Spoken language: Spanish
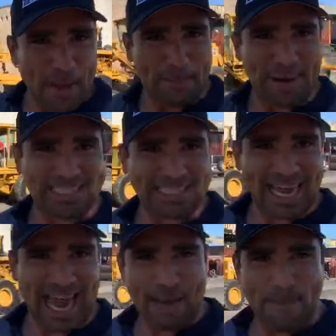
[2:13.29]
más
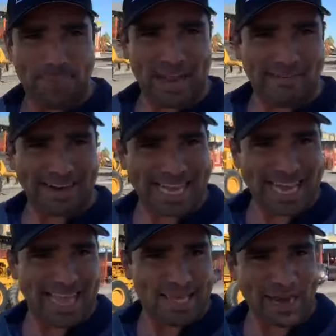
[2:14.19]
amplia
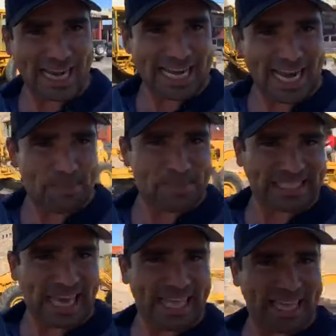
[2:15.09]
variedad de maquinaria
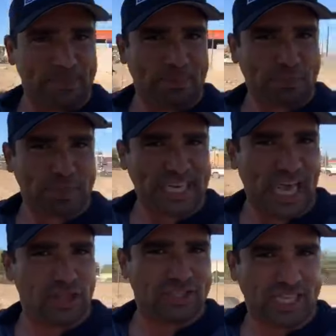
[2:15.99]
pesada, equipos
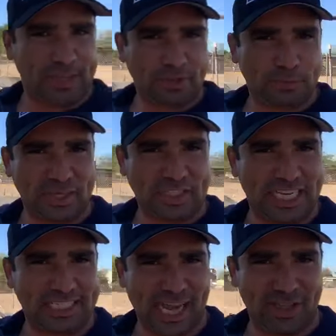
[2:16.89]
pesados, equipos
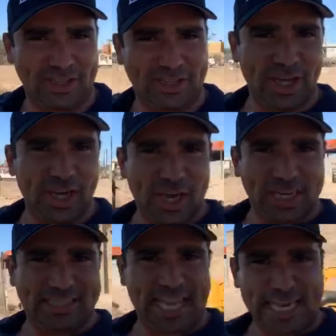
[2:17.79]
especializados,
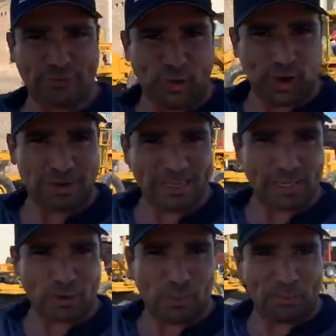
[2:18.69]
seis formas de
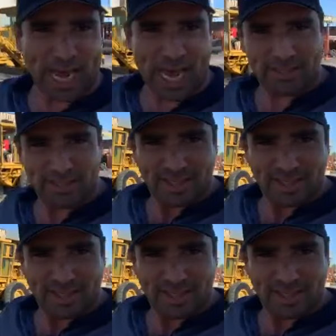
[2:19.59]
comprar.